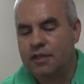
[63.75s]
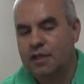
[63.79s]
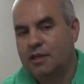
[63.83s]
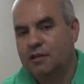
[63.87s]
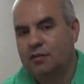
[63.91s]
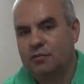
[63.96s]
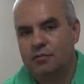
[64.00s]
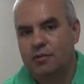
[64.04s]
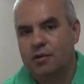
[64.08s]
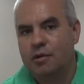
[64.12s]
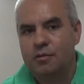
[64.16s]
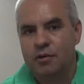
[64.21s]
a
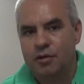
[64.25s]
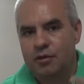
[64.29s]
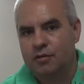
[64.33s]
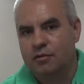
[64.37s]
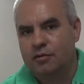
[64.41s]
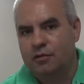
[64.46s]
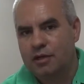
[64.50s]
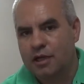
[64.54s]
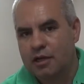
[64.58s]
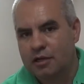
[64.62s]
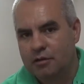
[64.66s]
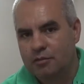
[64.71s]
su vez,
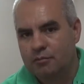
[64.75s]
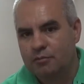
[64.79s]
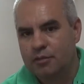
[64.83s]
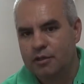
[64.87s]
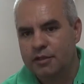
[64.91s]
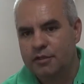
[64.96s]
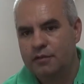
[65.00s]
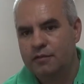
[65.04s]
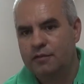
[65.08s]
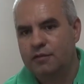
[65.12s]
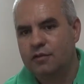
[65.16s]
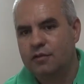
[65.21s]
bueno, la
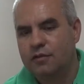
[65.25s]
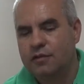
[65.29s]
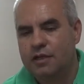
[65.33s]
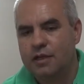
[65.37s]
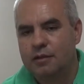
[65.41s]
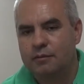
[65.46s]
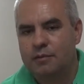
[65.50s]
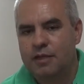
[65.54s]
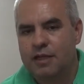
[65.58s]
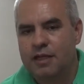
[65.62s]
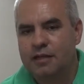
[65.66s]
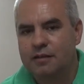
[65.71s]
competición
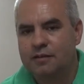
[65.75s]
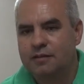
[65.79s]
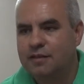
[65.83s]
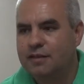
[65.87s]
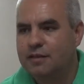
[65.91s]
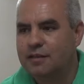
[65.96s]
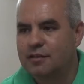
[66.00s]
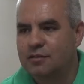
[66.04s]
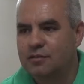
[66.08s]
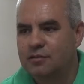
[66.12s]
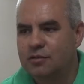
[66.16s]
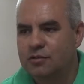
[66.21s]
también hace
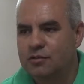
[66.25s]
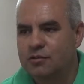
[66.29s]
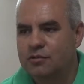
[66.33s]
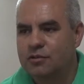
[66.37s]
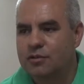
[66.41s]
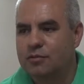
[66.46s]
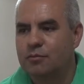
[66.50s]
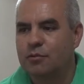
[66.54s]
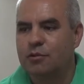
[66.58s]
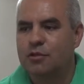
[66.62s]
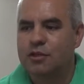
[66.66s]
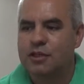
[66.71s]
que los chicos
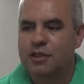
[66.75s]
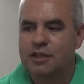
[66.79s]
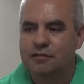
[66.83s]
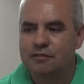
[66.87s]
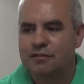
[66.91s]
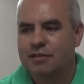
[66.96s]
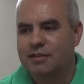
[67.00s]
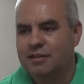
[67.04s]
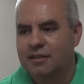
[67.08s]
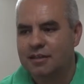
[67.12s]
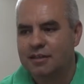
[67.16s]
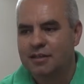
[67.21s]
se
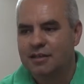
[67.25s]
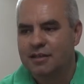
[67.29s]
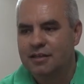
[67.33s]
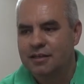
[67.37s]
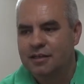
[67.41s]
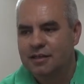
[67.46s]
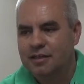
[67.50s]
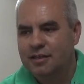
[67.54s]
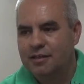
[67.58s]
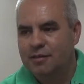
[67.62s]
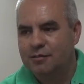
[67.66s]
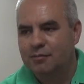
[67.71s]
motiven
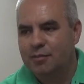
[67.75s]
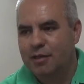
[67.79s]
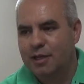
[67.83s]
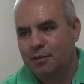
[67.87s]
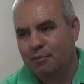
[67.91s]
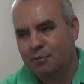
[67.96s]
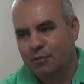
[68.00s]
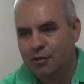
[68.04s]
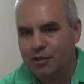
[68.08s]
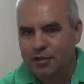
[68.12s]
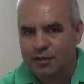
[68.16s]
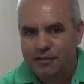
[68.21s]
eh,
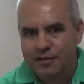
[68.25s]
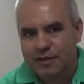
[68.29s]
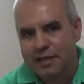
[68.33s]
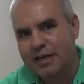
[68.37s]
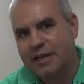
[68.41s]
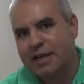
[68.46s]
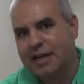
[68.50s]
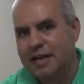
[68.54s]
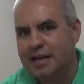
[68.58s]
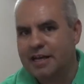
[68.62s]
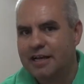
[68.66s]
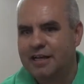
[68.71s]
para poder
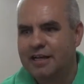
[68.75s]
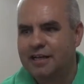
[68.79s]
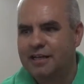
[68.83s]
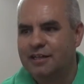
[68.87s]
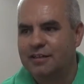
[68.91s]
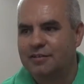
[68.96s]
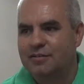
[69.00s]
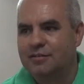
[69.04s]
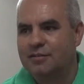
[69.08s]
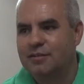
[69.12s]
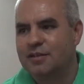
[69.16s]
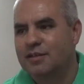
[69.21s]
entrenar
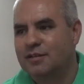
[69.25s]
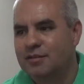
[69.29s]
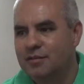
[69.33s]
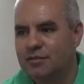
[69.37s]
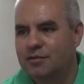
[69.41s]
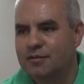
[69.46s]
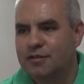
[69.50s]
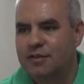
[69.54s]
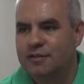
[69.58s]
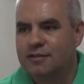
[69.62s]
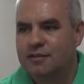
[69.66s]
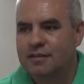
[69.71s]
y todas esas
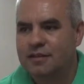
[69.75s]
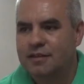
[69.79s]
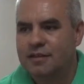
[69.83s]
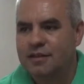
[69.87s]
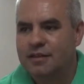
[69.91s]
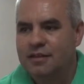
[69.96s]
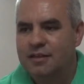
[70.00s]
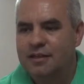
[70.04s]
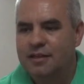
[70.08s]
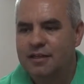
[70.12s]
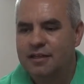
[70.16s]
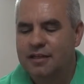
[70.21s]
cosas.
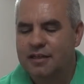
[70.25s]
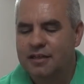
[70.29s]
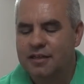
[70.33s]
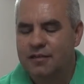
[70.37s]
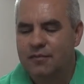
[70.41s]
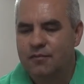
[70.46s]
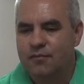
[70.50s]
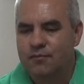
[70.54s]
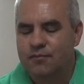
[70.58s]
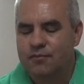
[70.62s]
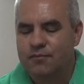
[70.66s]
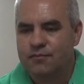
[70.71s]

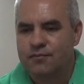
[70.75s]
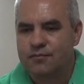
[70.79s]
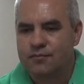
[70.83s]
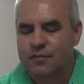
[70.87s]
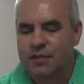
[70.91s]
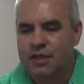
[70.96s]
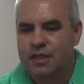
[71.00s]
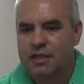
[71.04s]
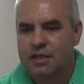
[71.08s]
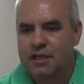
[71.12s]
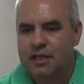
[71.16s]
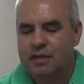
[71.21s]
Em,
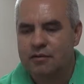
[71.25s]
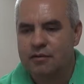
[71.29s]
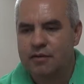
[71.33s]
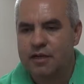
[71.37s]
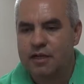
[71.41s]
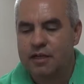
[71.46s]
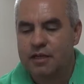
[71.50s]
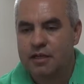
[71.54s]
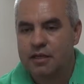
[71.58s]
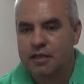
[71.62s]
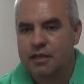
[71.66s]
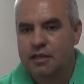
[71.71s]
y la
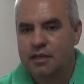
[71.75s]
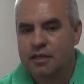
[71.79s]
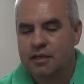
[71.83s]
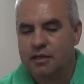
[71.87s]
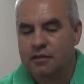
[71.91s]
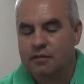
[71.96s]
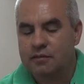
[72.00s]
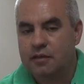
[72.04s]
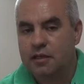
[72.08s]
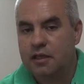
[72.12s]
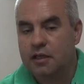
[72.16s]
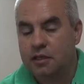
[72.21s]
verdad
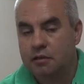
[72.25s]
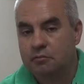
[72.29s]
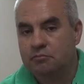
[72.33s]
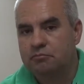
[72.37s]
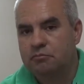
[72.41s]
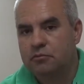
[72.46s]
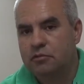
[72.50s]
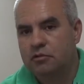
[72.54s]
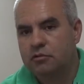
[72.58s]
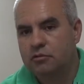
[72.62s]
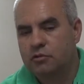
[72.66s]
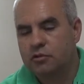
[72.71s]
que sí,
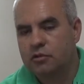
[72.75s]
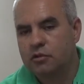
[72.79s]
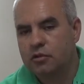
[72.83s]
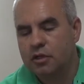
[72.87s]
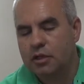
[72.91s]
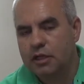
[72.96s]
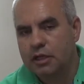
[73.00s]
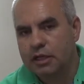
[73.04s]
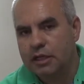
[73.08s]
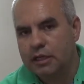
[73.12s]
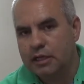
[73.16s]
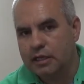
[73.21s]

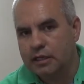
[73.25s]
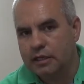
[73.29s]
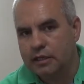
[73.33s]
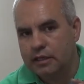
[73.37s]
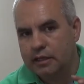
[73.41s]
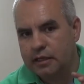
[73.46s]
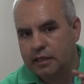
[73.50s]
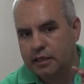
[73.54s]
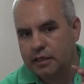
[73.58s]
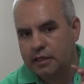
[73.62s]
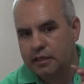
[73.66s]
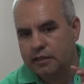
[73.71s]
nosotros
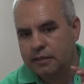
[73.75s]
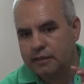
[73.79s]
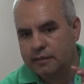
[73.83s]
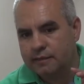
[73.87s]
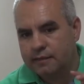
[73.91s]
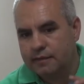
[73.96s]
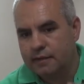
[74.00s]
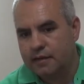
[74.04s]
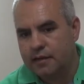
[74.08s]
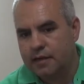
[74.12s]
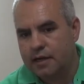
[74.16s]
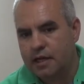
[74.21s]
en,
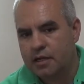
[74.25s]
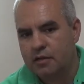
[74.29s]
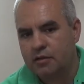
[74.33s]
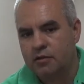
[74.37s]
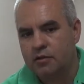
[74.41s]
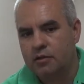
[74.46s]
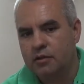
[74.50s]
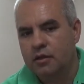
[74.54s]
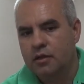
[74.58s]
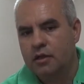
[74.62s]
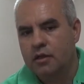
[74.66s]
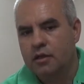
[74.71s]
Serrano